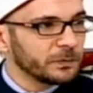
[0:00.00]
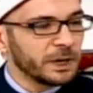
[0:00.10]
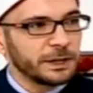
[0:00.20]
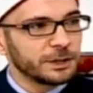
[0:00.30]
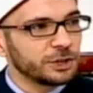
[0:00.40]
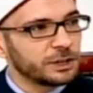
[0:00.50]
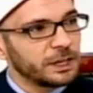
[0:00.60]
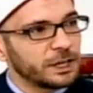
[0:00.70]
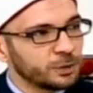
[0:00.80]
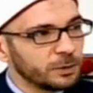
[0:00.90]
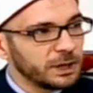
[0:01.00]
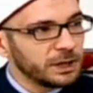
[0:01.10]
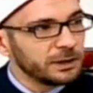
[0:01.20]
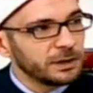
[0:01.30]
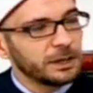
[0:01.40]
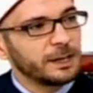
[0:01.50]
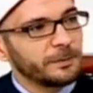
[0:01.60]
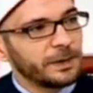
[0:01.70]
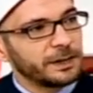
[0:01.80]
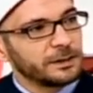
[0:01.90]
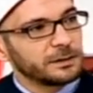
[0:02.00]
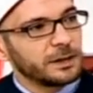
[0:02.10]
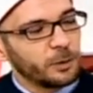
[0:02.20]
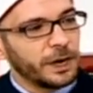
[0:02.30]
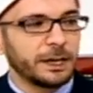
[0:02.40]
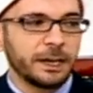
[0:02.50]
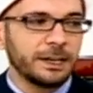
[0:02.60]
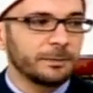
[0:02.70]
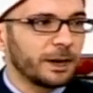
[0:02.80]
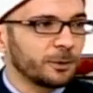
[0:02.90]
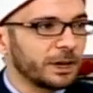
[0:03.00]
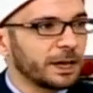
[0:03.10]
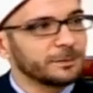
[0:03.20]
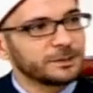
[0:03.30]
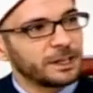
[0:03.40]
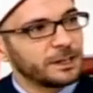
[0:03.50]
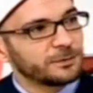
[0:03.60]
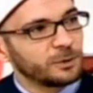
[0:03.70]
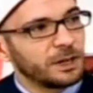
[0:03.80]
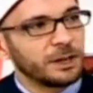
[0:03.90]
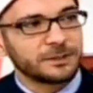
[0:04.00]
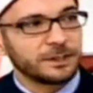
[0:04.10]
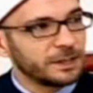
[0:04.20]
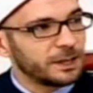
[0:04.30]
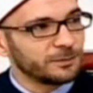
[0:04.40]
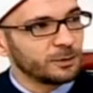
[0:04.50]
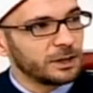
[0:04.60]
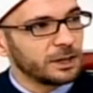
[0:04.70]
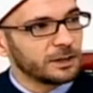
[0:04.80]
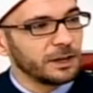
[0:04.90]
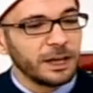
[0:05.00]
أنا جيت لقيت رولا إلى معي أو أنا إلي مع رولا 5000 دولار 6000 دولار